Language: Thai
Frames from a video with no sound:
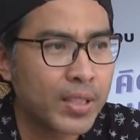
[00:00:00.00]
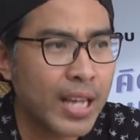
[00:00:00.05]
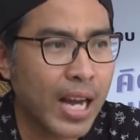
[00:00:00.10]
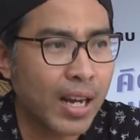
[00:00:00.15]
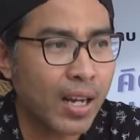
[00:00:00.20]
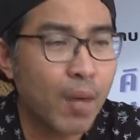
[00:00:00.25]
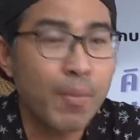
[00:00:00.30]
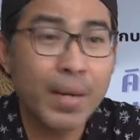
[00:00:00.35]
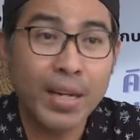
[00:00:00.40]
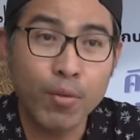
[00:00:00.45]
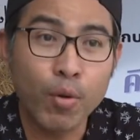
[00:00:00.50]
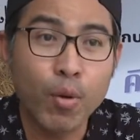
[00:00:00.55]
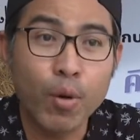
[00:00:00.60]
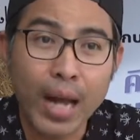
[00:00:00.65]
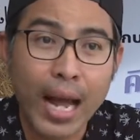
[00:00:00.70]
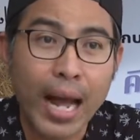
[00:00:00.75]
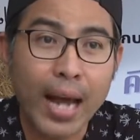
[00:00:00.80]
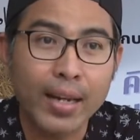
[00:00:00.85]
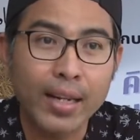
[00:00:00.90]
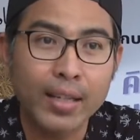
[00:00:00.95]
อยากเข้ามาในวง
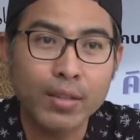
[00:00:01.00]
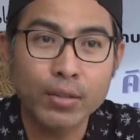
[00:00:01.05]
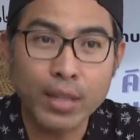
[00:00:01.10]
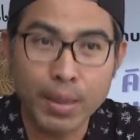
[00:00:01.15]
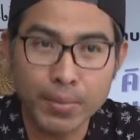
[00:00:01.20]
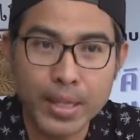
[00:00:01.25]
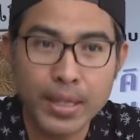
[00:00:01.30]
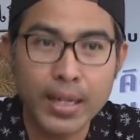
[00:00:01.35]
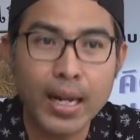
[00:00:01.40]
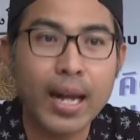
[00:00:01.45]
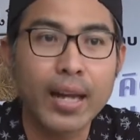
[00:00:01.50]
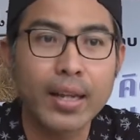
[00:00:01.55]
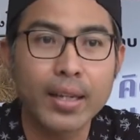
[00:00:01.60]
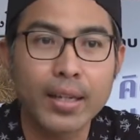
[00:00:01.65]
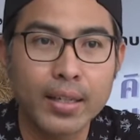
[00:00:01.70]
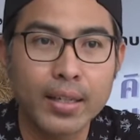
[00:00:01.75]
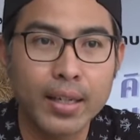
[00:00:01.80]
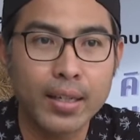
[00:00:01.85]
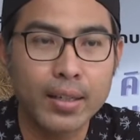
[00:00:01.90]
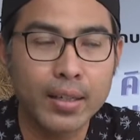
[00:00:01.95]
การเนี่ยต้องทำยังไง
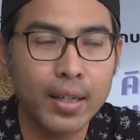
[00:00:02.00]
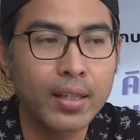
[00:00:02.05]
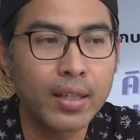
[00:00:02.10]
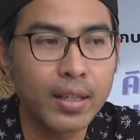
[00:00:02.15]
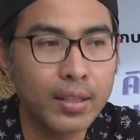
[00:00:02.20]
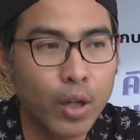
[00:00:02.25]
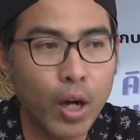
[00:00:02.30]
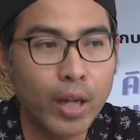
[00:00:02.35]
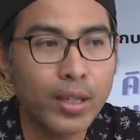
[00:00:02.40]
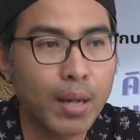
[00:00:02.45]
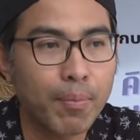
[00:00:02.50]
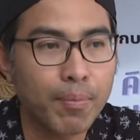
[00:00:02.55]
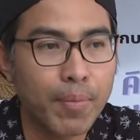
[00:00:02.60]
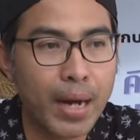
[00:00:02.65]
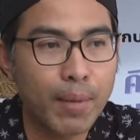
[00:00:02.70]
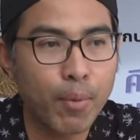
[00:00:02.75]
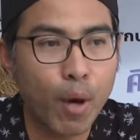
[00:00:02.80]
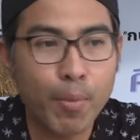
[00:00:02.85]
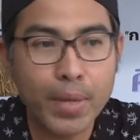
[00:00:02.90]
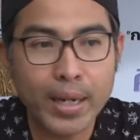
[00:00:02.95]
เนี่ยก็นึกย้อนกลับ
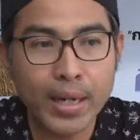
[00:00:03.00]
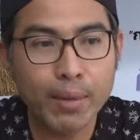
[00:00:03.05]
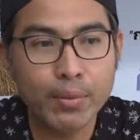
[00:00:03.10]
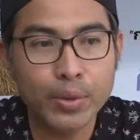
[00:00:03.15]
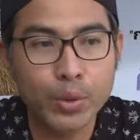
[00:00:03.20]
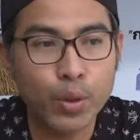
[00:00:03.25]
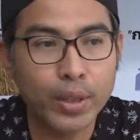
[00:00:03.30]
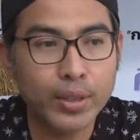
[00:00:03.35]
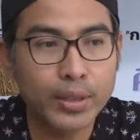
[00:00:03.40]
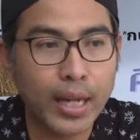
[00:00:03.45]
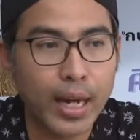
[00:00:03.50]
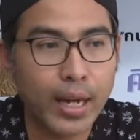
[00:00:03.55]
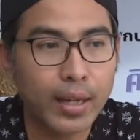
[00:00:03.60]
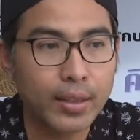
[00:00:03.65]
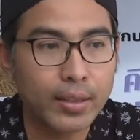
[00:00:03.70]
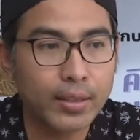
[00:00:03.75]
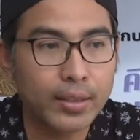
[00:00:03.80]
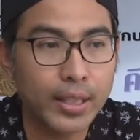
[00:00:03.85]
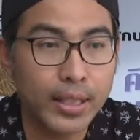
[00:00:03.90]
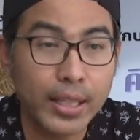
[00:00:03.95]
ไป พอมีคำชวนจาก
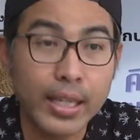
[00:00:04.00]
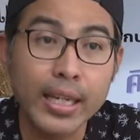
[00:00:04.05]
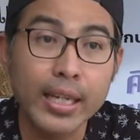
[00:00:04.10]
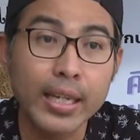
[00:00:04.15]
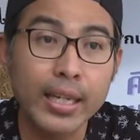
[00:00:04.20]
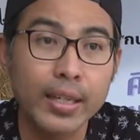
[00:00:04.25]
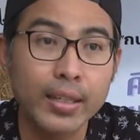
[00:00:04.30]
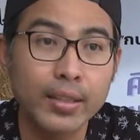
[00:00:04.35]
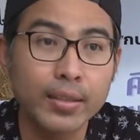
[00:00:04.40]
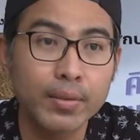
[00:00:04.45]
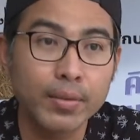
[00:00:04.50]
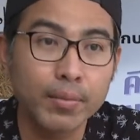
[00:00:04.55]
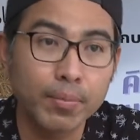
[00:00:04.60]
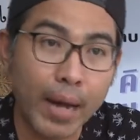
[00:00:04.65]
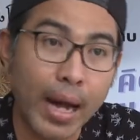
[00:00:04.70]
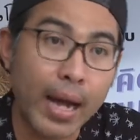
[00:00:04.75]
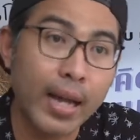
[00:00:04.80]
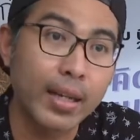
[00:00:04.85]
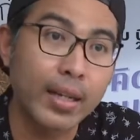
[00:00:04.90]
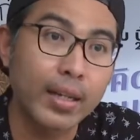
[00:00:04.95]
ที่นี่
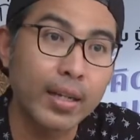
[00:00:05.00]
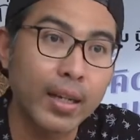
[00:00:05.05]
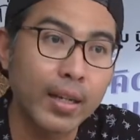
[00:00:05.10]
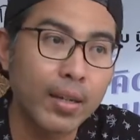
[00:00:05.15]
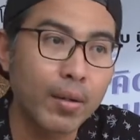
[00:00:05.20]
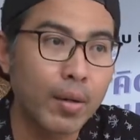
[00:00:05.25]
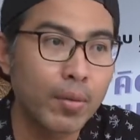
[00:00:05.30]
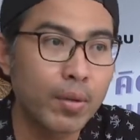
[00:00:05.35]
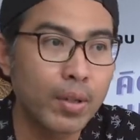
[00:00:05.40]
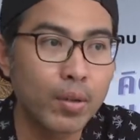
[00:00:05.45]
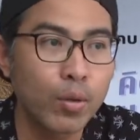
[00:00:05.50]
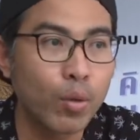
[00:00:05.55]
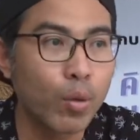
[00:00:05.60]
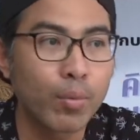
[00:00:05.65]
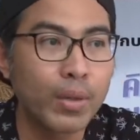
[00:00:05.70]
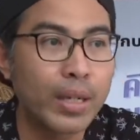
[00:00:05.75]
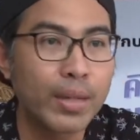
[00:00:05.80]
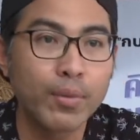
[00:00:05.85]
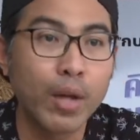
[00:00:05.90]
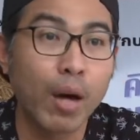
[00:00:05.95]
ไปแล้วก็แบบผ
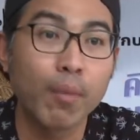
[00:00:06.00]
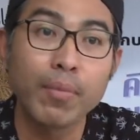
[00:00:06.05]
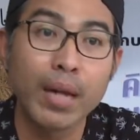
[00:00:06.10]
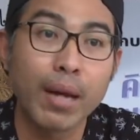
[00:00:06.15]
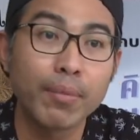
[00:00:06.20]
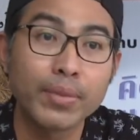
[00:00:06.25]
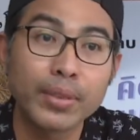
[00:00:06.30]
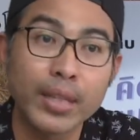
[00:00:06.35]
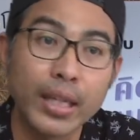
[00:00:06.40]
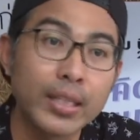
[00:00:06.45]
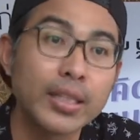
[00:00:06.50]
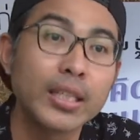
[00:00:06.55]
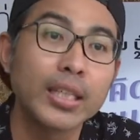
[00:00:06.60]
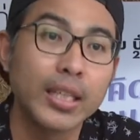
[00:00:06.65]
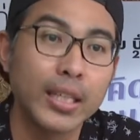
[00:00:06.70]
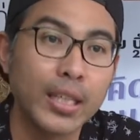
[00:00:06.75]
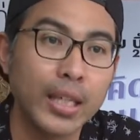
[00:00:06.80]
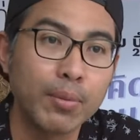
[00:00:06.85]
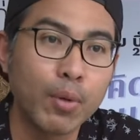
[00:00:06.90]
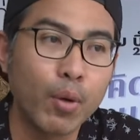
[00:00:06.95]
มรีบตอบรับทัน
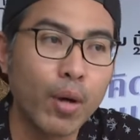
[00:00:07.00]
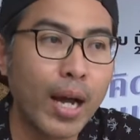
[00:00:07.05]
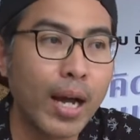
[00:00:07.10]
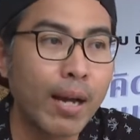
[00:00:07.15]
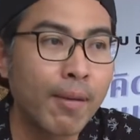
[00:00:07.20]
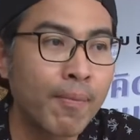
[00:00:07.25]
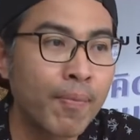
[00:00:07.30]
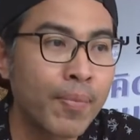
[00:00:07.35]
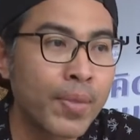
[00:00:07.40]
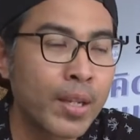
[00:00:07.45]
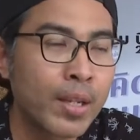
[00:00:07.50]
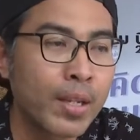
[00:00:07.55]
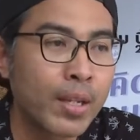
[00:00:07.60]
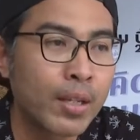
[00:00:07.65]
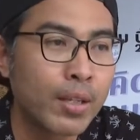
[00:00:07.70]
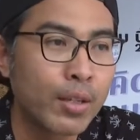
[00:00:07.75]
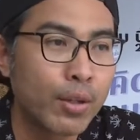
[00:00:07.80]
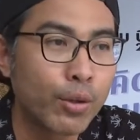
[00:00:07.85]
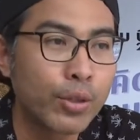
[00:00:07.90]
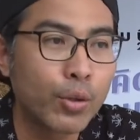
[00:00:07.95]
ทีเลย เพราะว่า
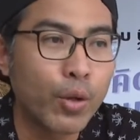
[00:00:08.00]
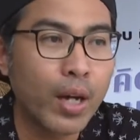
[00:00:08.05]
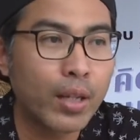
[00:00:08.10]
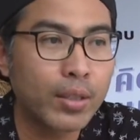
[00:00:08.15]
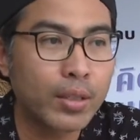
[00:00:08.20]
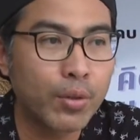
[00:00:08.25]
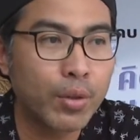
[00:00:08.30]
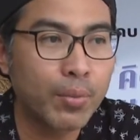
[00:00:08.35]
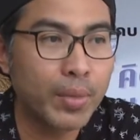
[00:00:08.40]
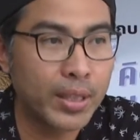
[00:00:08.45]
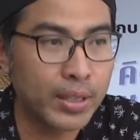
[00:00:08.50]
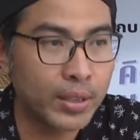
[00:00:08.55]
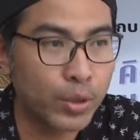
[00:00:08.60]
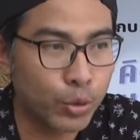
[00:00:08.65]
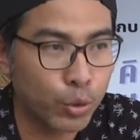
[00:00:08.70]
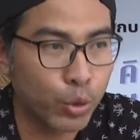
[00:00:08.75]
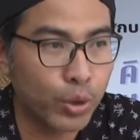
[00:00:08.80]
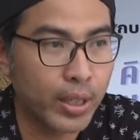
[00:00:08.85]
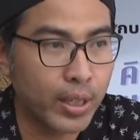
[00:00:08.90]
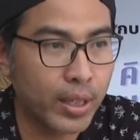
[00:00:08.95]
รู้สึกว่าชีวิตมาถึง
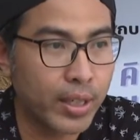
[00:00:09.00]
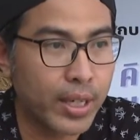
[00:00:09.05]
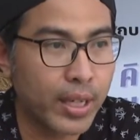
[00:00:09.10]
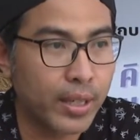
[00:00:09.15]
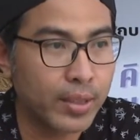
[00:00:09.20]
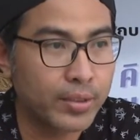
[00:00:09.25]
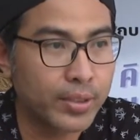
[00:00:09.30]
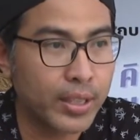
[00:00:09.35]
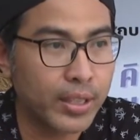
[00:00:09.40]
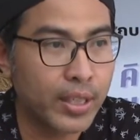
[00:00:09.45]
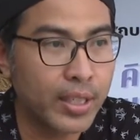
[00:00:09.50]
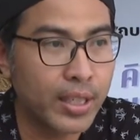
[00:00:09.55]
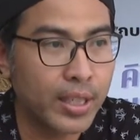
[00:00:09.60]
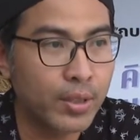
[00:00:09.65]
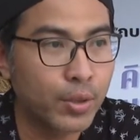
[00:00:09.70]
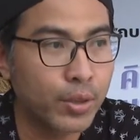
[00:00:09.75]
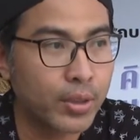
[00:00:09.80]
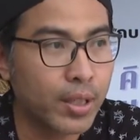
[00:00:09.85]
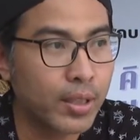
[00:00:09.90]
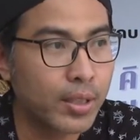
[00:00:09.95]
จุดจุดหนึ่งแล้วเนี่ยสิ่งที่ดี
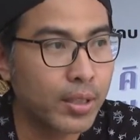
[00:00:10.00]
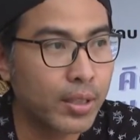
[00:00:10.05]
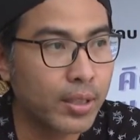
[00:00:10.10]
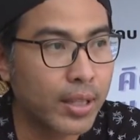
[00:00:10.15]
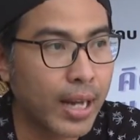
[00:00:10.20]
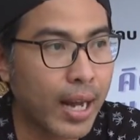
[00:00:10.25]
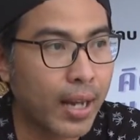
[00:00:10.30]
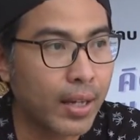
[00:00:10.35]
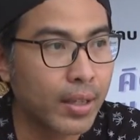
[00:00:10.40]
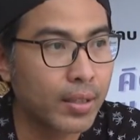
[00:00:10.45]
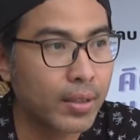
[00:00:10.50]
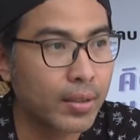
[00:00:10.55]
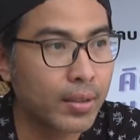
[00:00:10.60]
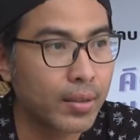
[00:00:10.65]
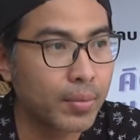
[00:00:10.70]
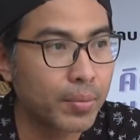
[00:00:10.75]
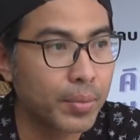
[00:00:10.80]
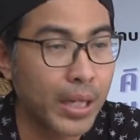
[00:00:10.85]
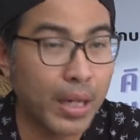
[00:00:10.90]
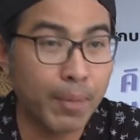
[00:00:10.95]
ที่สุดก็คือการ
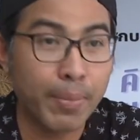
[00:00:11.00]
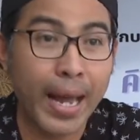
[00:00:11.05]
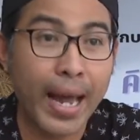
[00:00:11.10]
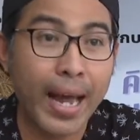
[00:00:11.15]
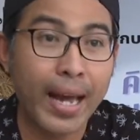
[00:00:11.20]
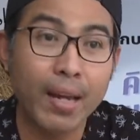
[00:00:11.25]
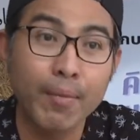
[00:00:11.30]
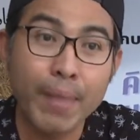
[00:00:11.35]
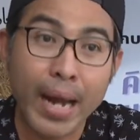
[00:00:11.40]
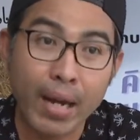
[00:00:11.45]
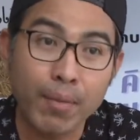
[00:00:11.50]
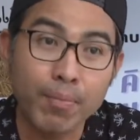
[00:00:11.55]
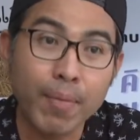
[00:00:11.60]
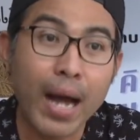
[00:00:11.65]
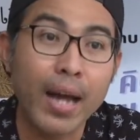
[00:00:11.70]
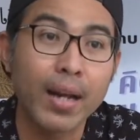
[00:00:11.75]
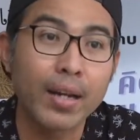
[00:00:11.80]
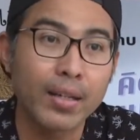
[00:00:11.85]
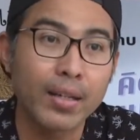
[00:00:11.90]
เผื่อแผ่และแบ่งปัน